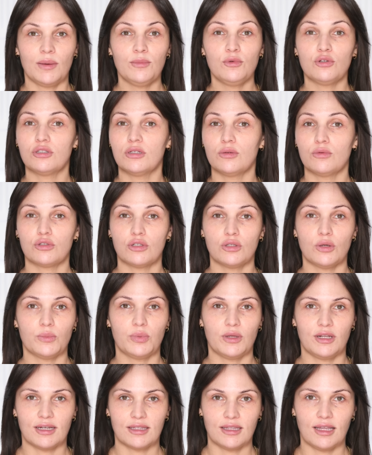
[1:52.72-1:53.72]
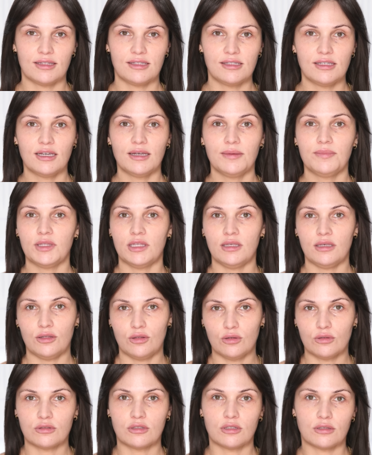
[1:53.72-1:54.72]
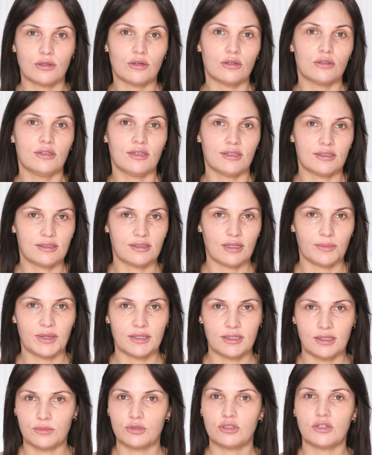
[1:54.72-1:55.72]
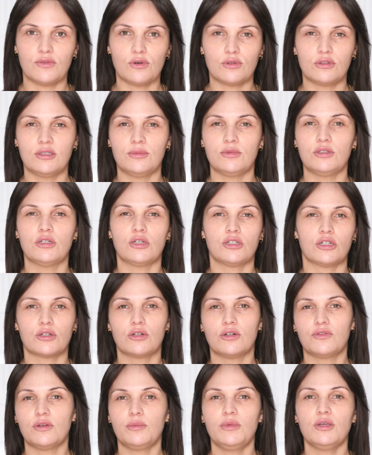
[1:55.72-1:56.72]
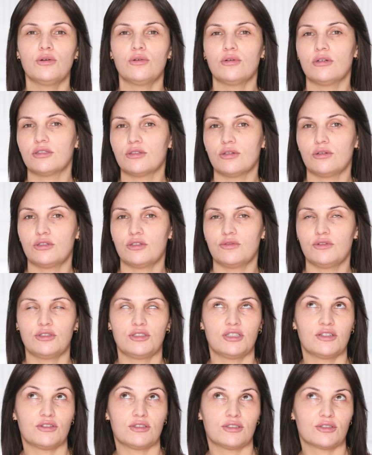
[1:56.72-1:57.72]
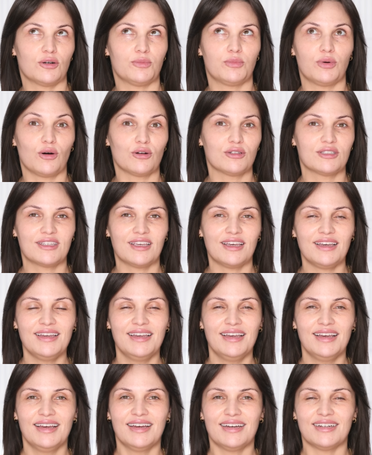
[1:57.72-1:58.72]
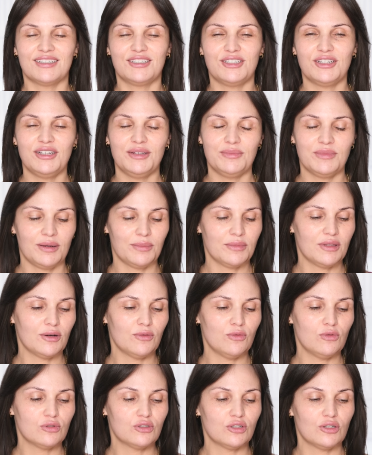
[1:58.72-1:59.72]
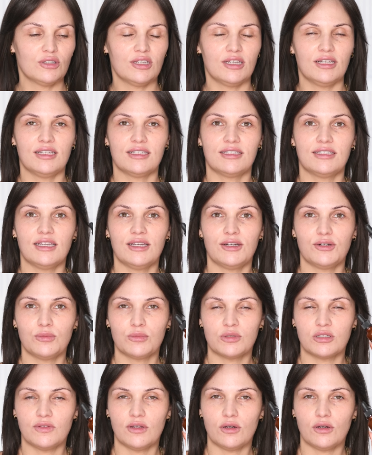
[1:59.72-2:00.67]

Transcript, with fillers: Mam już nałożoną pielęgnację i idąc zgodnie z tematem przewodnim dzisiejszego filmiku, jest to oczywiście wszystko polskie, czyli mam nałożone serum z